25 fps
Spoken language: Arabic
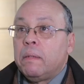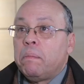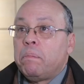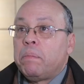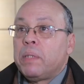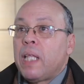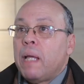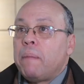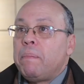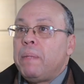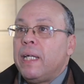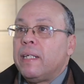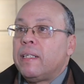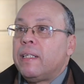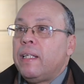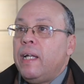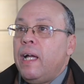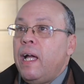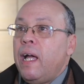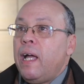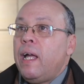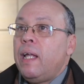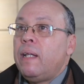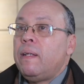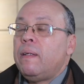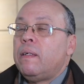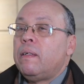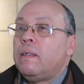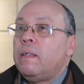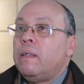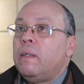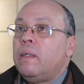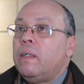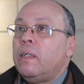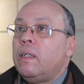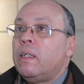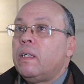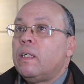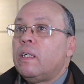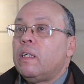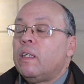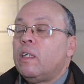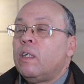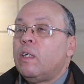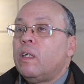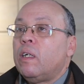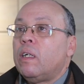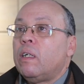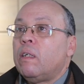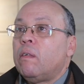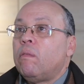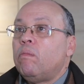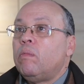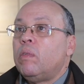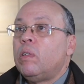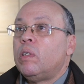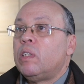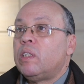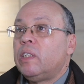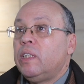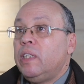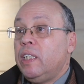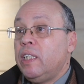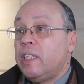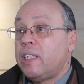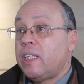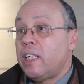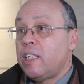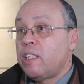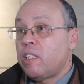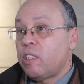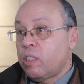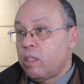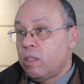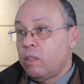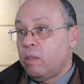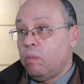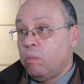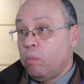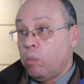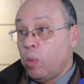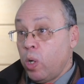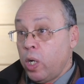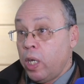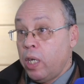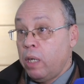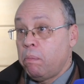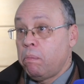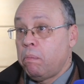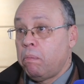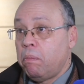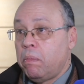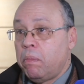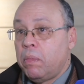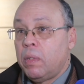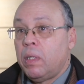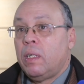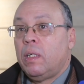بطبيعه الحال التحسيس آه، آه، مهم